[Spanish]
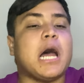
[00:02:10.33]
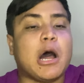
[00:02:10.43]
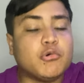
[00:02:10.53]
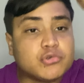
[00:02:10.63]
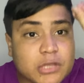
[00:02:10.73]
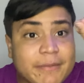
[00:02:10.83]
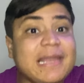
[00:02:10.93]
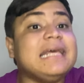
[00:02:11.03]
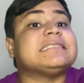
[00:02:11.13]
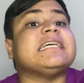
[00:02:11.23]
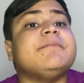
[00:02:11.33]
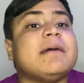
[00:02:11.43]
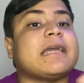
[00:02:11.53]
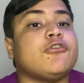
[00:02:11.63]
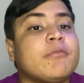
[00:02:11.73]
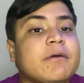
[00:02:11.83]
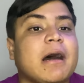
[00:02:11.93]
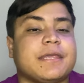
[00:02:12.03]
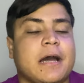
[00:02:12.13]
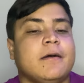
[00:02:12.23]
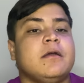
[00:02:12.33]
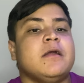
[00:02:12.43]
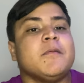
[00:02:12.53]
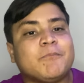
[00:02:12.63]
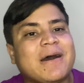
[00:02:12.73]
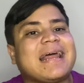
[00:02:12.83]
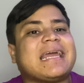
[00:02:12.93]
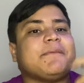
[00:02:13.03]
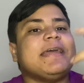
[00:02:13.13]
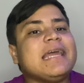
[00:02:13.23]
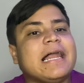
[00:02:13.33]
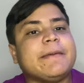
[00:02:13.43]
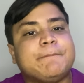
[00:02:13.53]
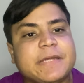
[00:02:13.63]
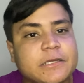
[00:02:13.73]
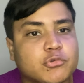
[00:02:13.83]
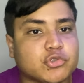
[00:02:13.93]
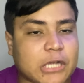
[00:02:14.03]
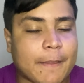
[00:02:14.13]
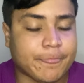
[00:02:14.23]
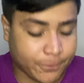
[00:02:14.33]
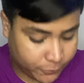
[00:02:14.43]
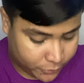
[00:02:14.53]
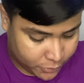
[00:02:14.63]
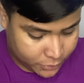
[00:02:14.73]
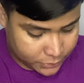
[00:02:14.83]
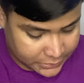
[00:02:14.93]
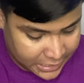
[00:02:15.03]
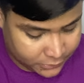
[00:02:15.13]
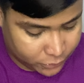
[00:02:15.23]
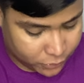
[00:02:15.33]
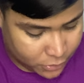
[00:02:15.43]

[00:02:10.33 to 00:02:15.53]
a ustedes les sirve que yo me vaya para que venga el Espíritu Santo, ¿cierto?